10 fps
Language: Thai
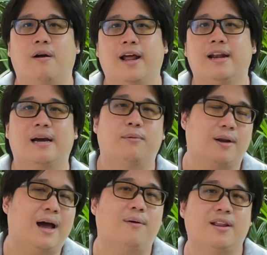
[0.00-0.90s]
ของดั้งเดิมขอ
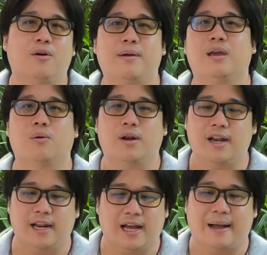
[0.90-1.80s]
งเราที่เรามีอยู่นั่
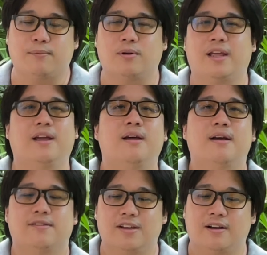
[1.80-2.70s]
นเองนะครับตรงนี้
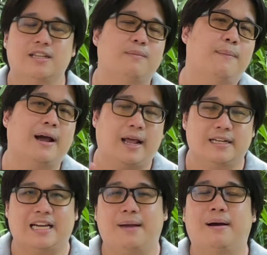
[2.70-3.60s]
ซึ่งก็จะมีบางท่า
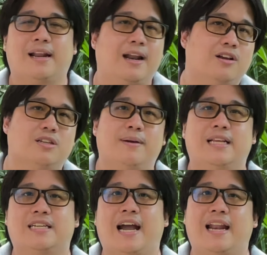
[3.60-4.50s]
นใช้บางท่านก็จะไม่
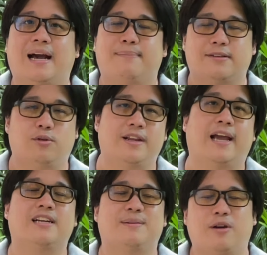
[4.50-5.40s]
ได้ใช้นะครับ แต่ส่วนใหญ่
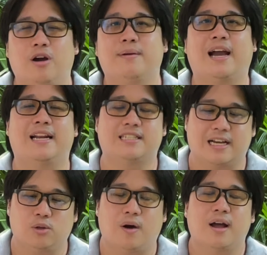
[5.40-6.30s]
ก็จะไม่ค่อยมีใครได้
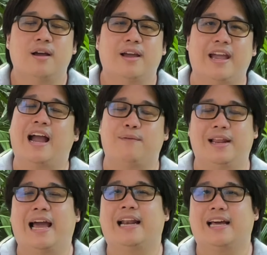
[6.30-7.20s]
ใช้ตัว AI
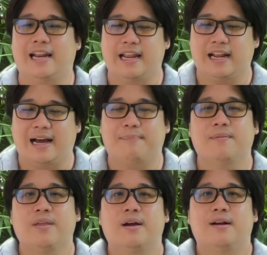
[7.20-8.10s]
VLAN กันนั่นเองนะครับ
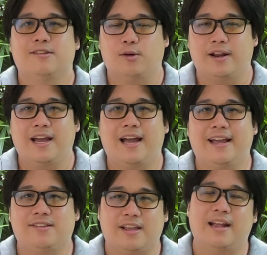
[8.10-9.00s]
ส่วน AI
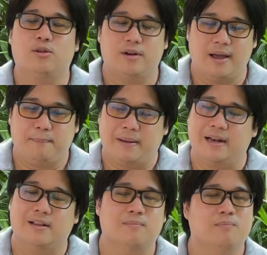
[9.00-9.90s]
X10 ตัวนี้เป็น